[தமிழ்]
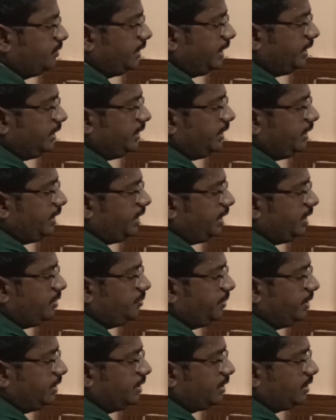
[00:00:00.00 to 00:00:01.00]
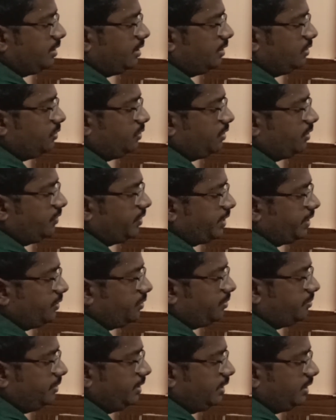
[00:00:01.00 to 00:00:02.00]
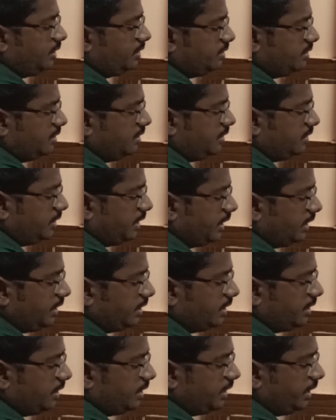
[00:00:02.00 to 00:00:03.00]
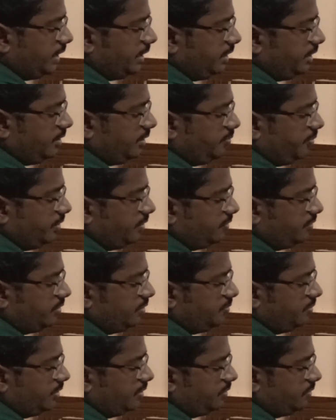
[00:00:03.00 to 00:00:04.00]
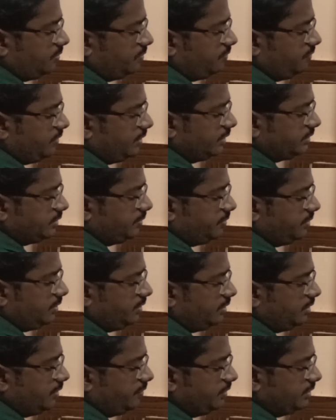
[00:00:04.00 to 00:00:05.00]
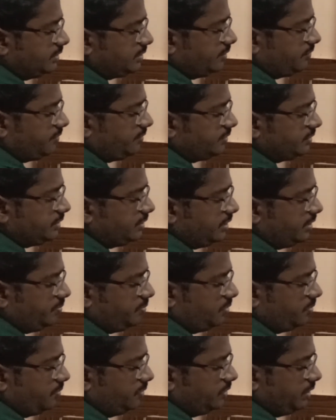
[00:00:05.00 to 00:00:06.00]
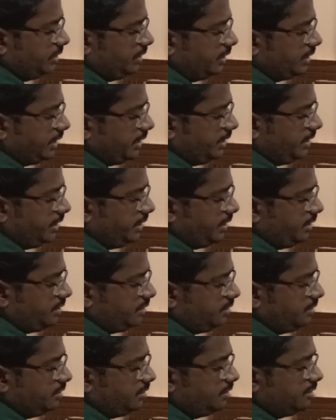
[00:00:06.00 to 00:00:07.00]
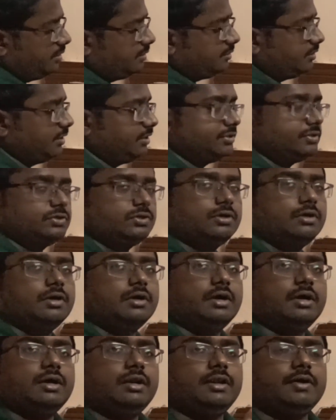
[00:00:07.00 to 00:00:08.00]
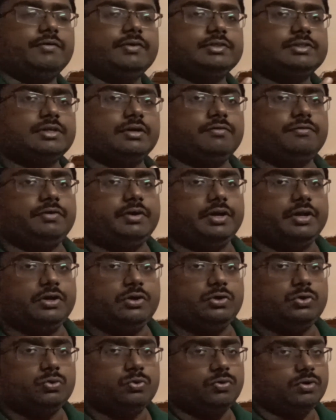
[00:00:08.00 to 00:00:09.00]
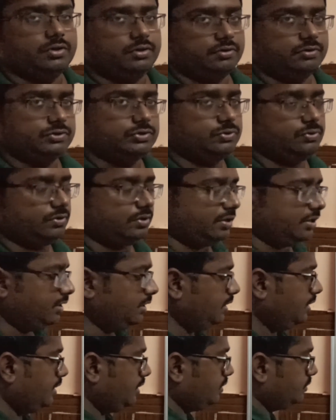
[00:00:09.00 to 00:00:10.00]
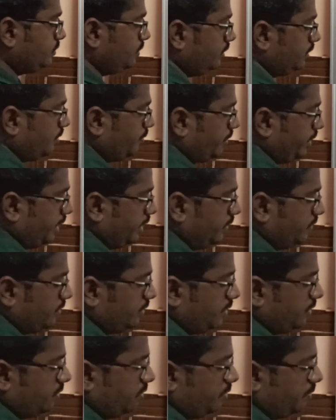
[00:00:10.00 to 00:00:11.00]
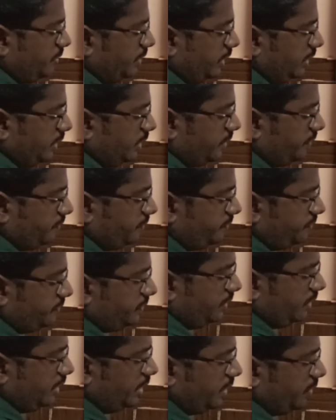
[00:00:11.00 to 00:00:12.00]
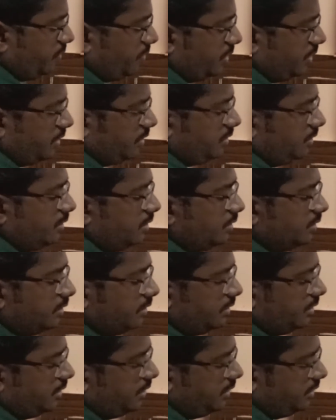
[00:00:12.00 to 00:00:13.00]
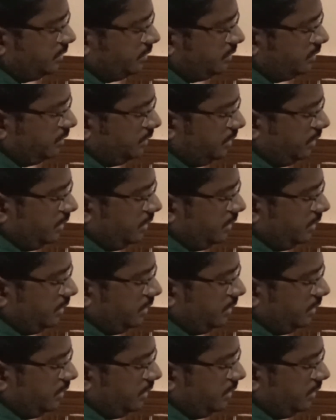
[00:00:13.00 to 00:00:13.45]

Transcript: நைன்ட்டி எயிட் மீட்டர் கான்டூர் நான் வரையணும் அப்படின்னா எங்கெங்கெல்லாம் நைன்ட்டி எயிட் மீட்டர் வருதுன்னு பார்க்கணும் ஃபார் எக்ஸாம்பிள் லெவனிங் ஸ்டாஃபை வச்சுட்டே போகும்போது இங்கே நைன்ட்டி எயிட் தட் இஸ் லெவனிங் ஸ்டாஃப் ரீடிங் டூ வருதுன்னு வச்சுக்கோங்க ஸோ இந்த பாயிண்ட் வந்து நான் நோட் பண்ணிக்கிறேன் ஏ ஒன் அடுத்து